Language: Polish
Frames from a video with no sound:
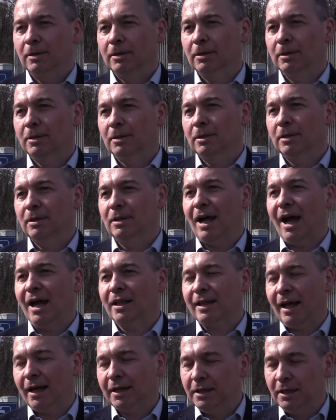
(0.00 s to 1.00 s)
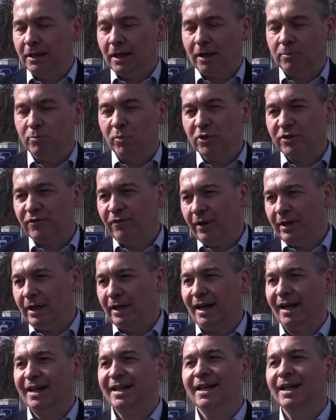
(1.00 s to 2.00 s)
Y, a takiej atmosfery,
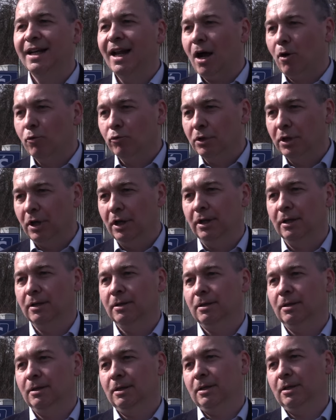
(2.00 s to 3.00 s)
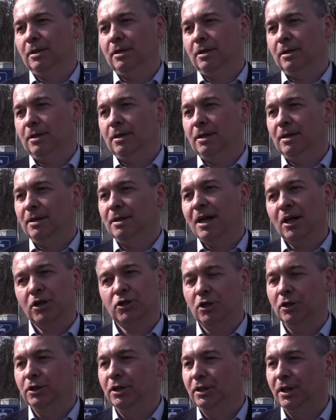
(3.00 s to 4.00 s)
takiej launy y,
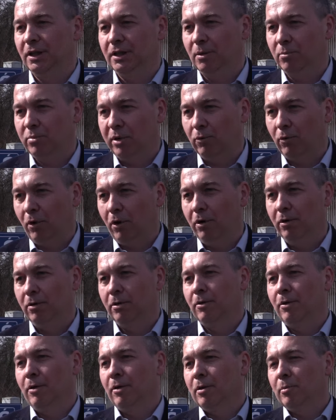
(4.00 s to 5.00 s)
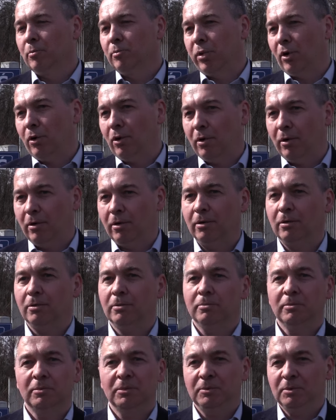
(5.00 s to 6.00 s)
jeszcze nigdy nie było,
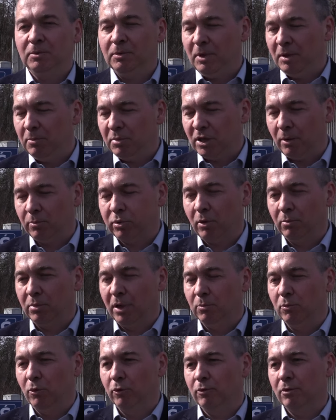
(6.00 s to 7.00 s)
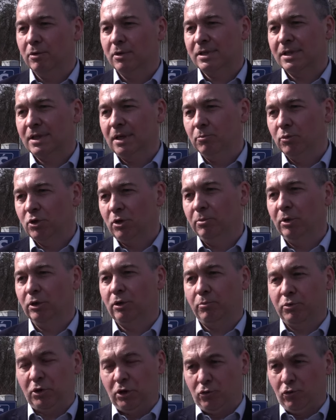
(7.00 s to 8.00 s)
bo nie będzie problemu z tym, żeby
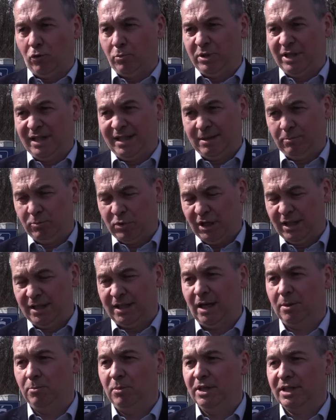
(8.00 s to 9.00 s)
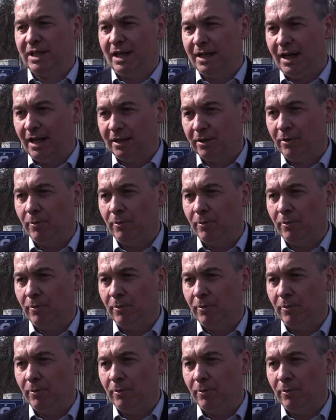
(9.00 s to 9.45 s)
to przeszło przez Sejm i Senat.